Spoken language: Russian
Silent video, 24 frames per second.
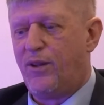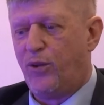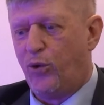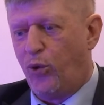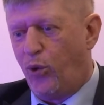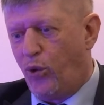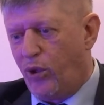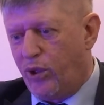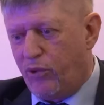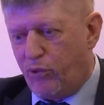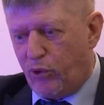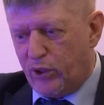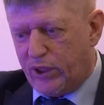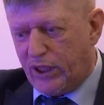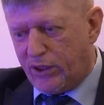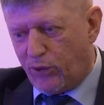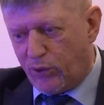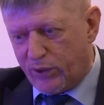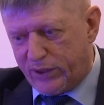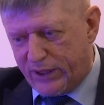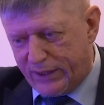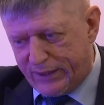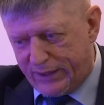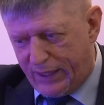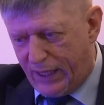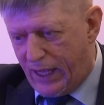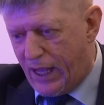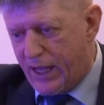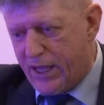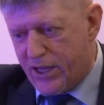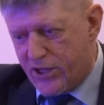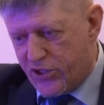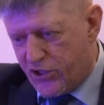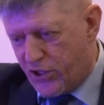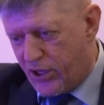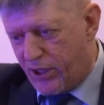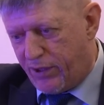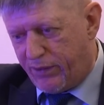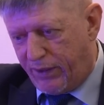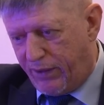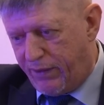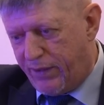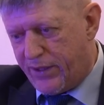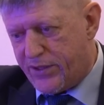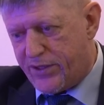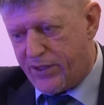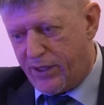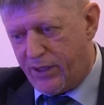Но ну, вот это вот состояние же
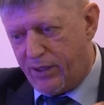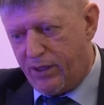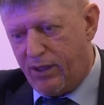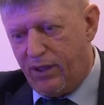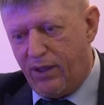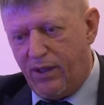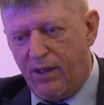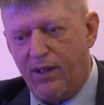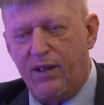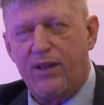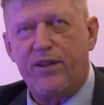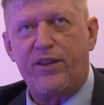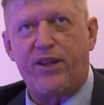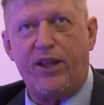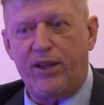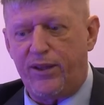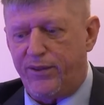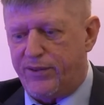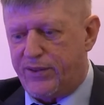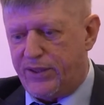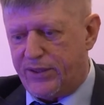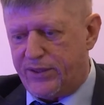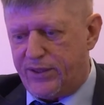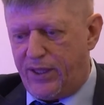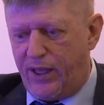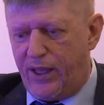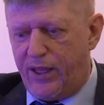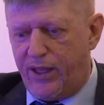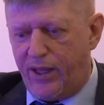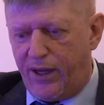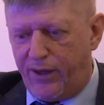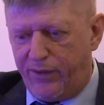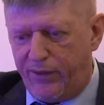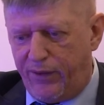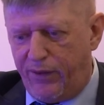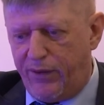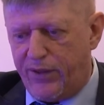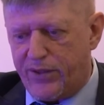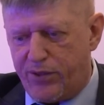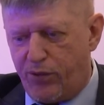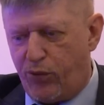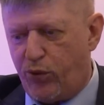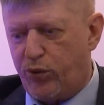равновесия, тело в состоянии равновесия.